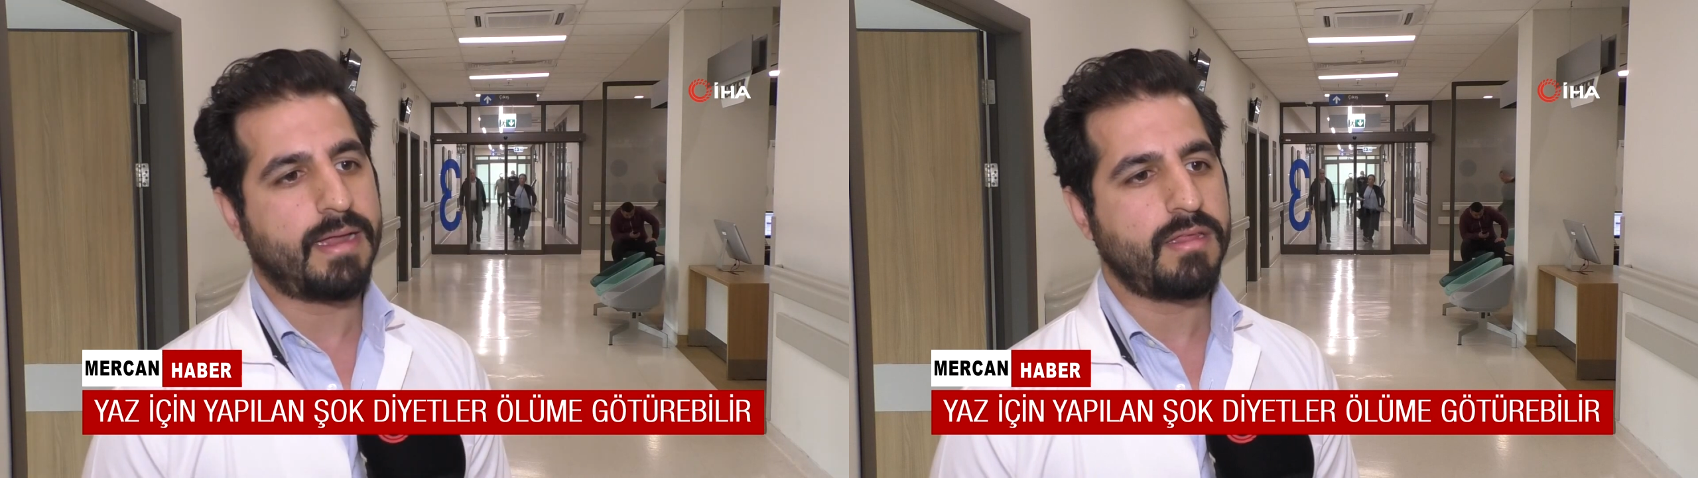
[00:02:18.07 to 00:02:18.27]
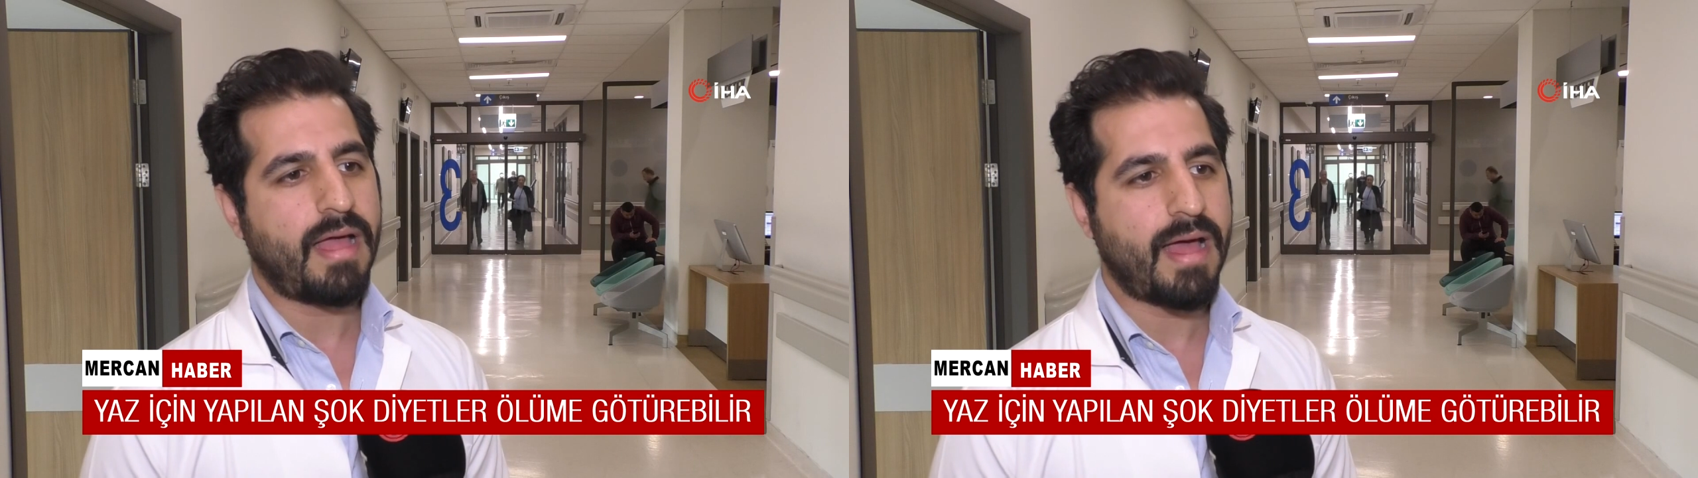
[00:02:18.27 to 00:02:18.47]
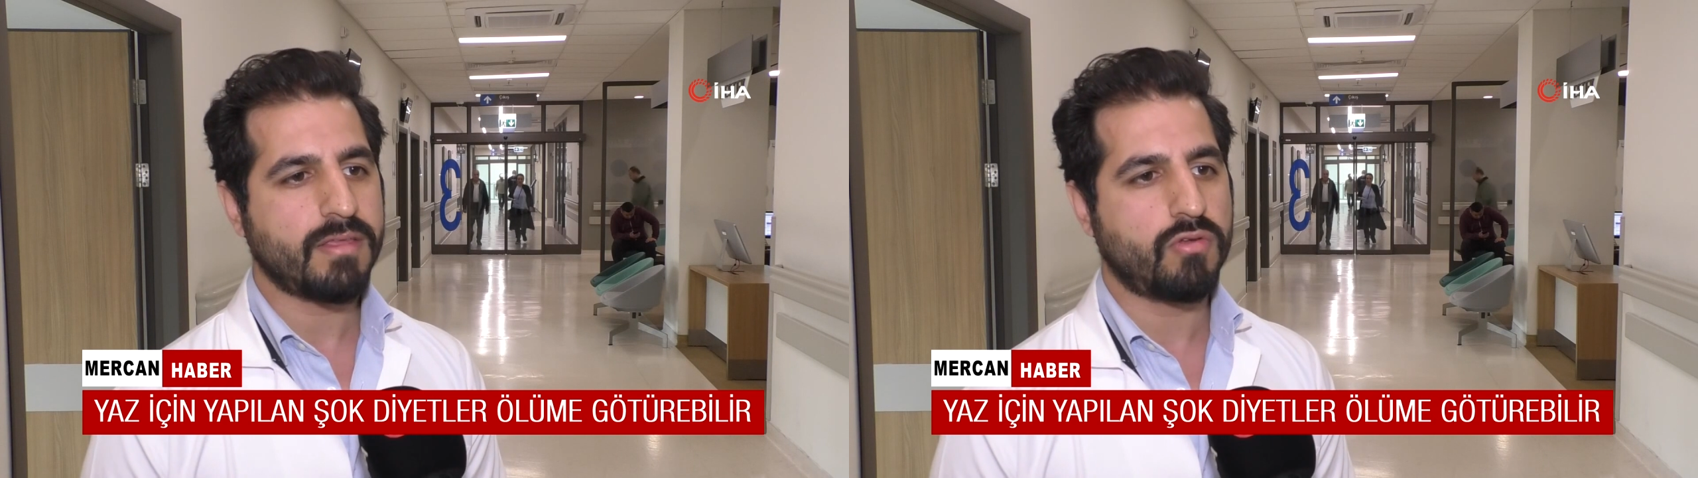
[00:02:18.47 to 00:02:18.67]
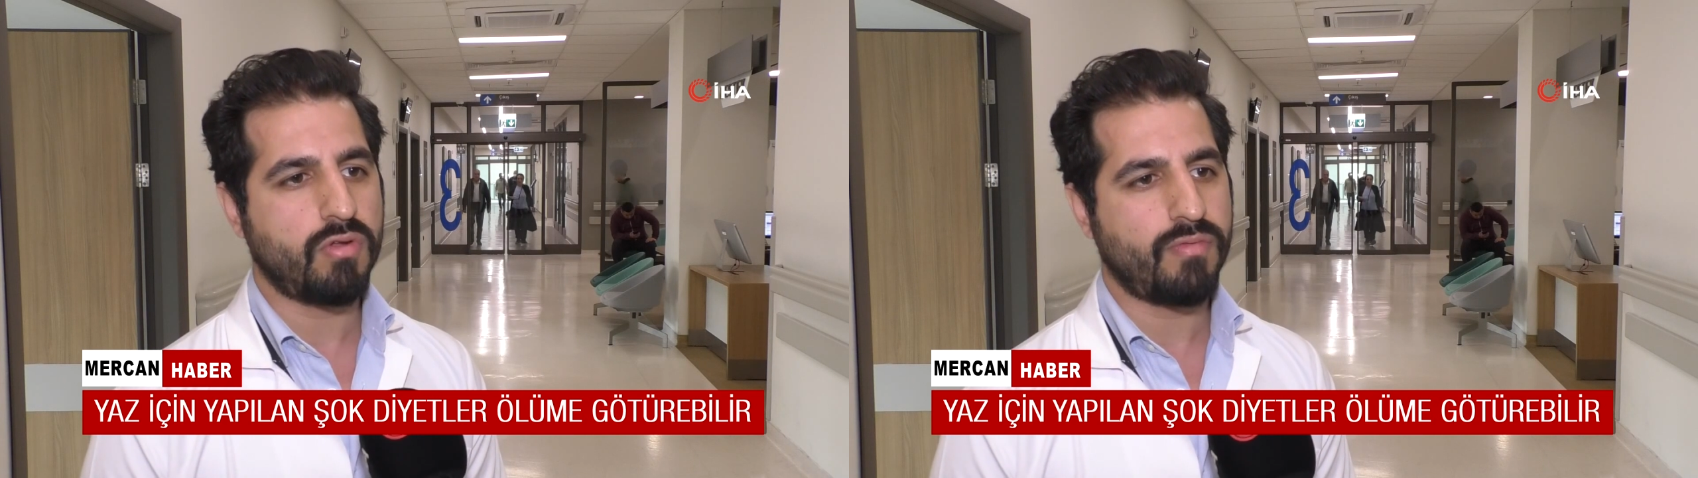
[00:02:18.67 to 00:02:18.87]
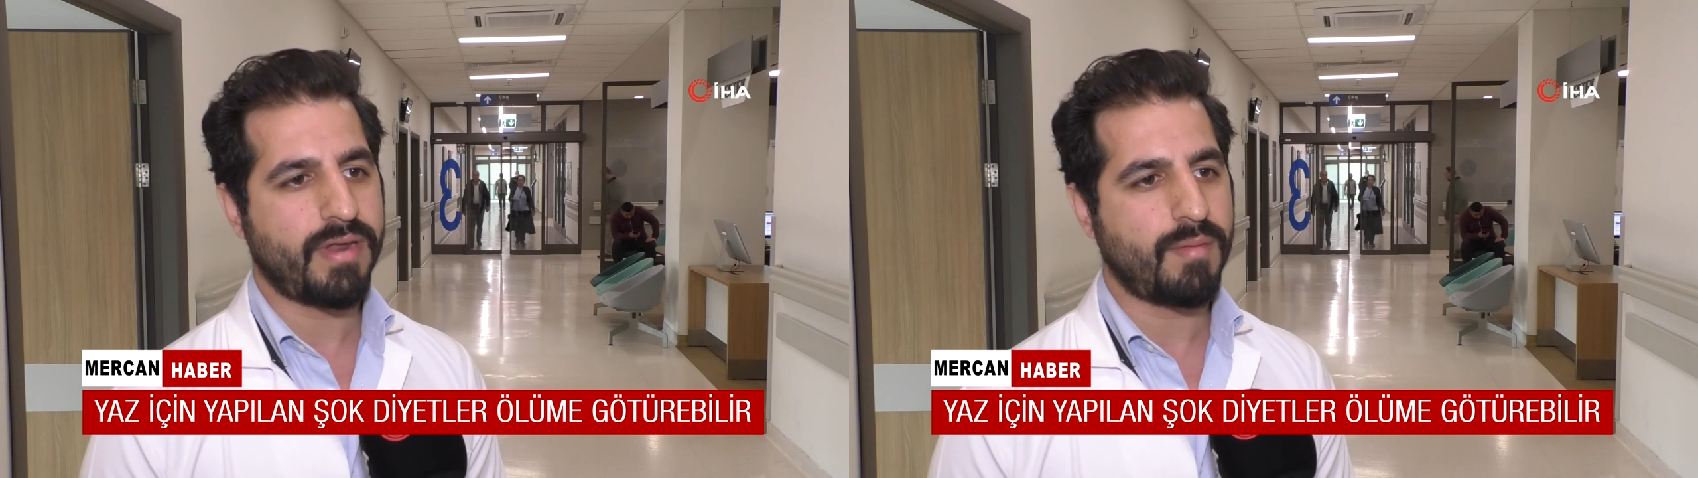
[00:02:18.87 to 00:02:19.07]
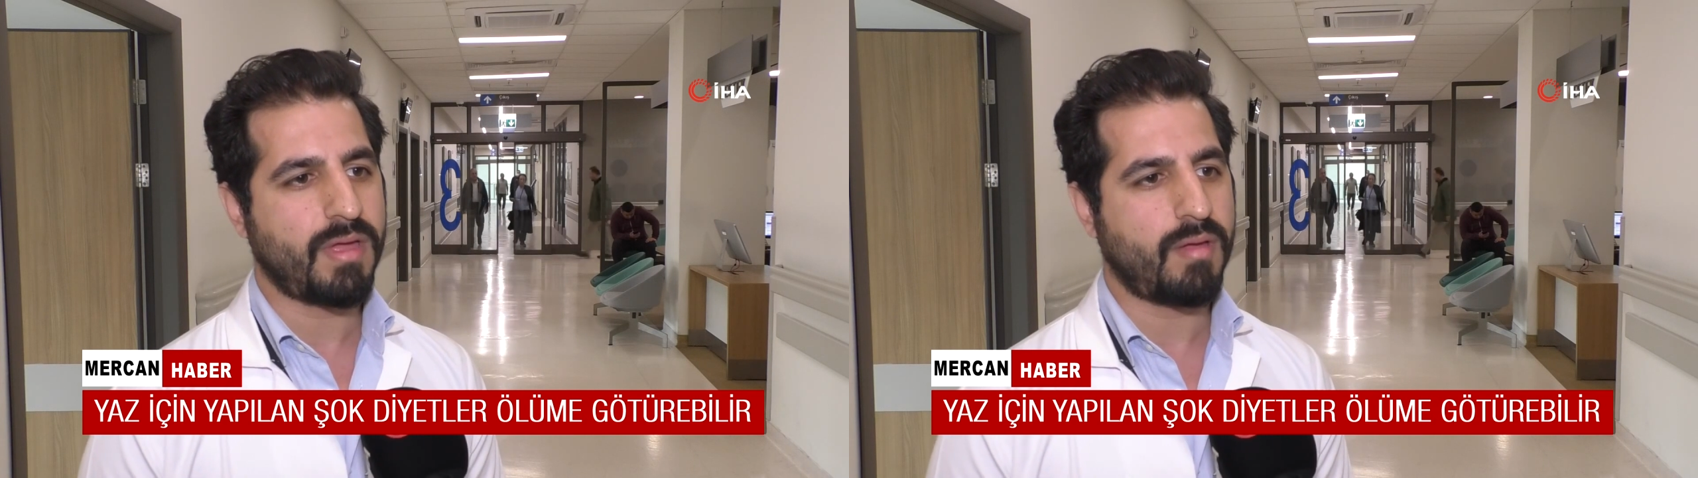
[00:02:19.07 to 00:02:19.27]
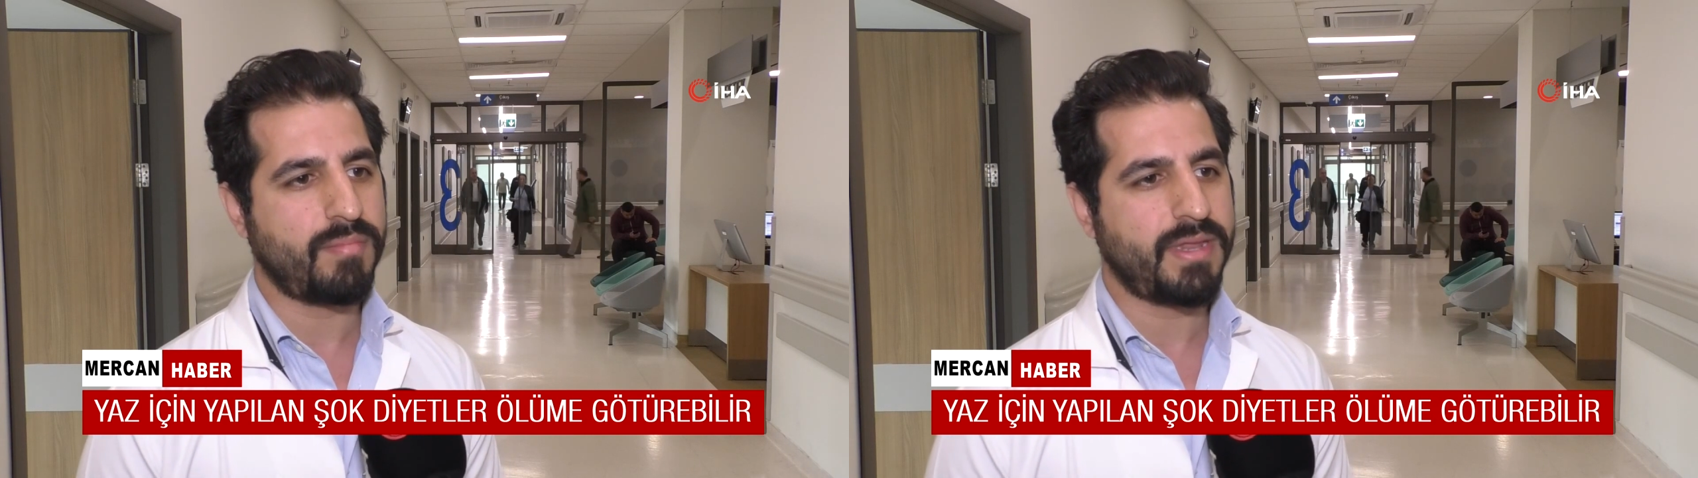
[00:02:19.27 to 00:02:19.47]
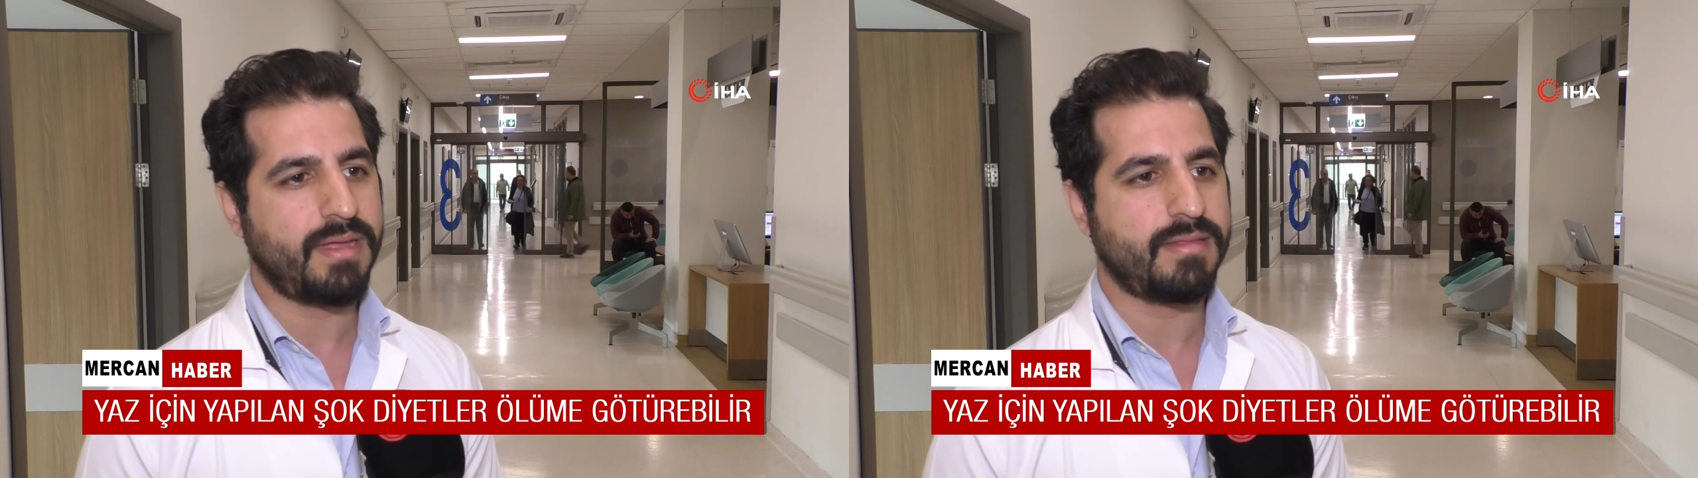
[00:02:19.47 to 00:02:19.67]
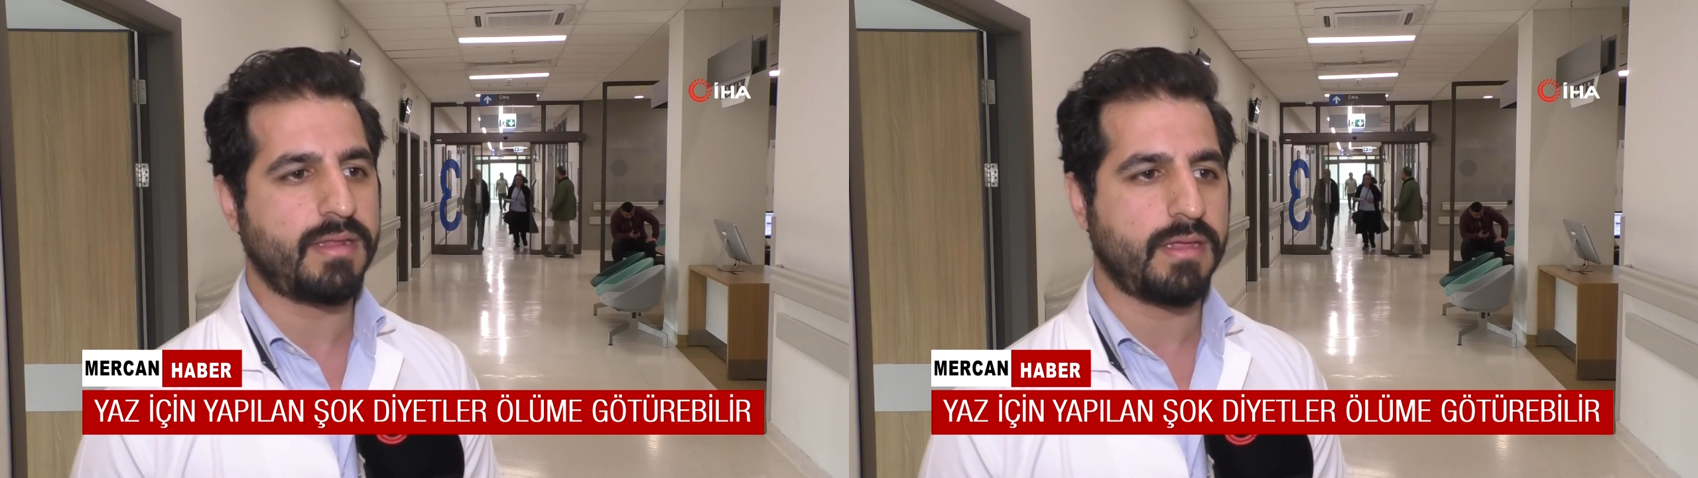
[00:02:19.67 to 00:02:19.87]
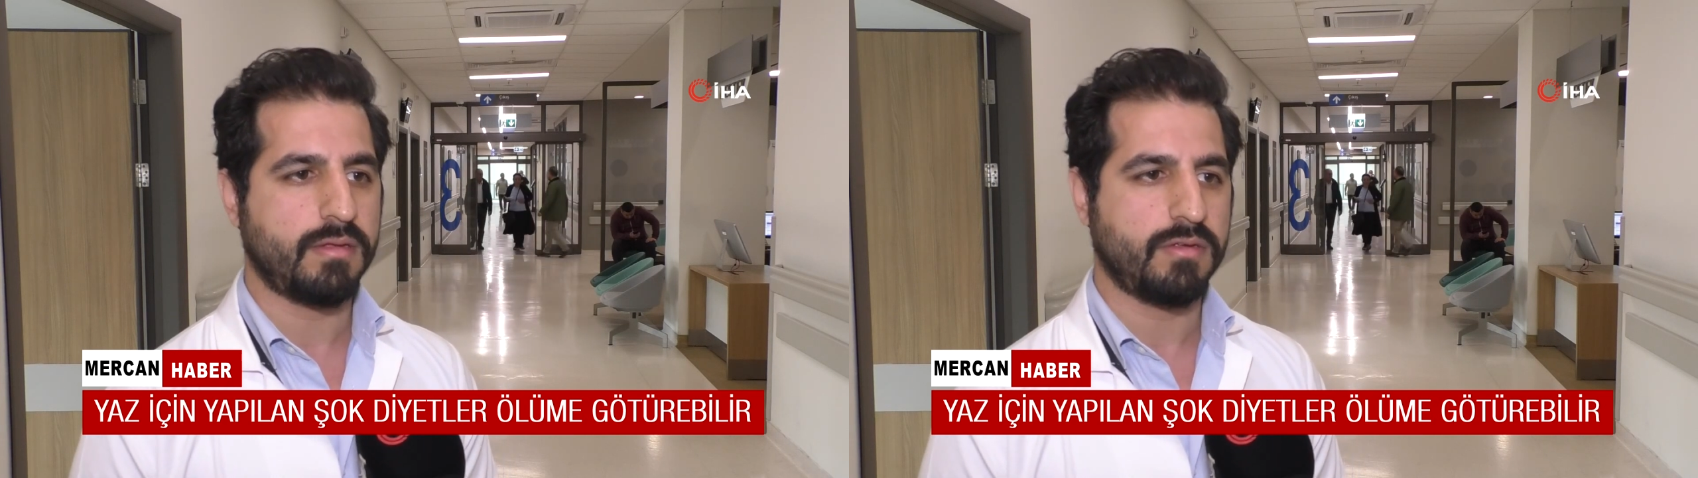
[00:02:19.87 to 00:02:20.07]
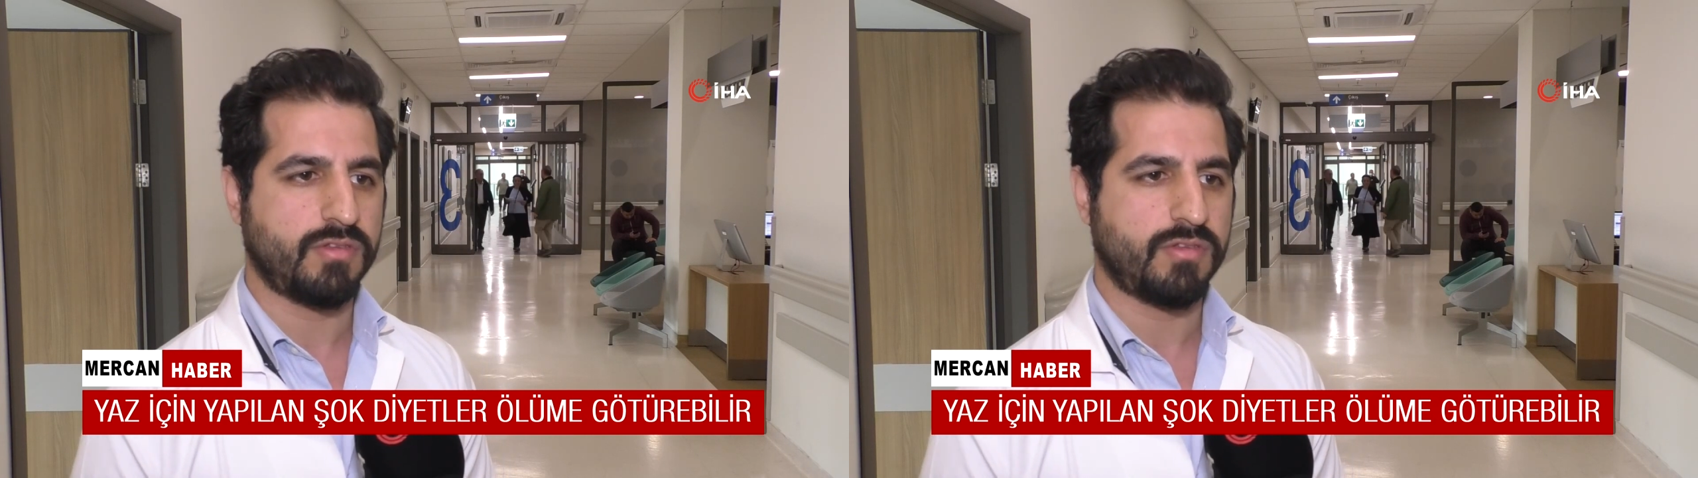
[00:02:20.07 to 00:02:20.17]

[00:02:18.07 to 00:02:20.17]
Yani her kilo veremeyen bireyde de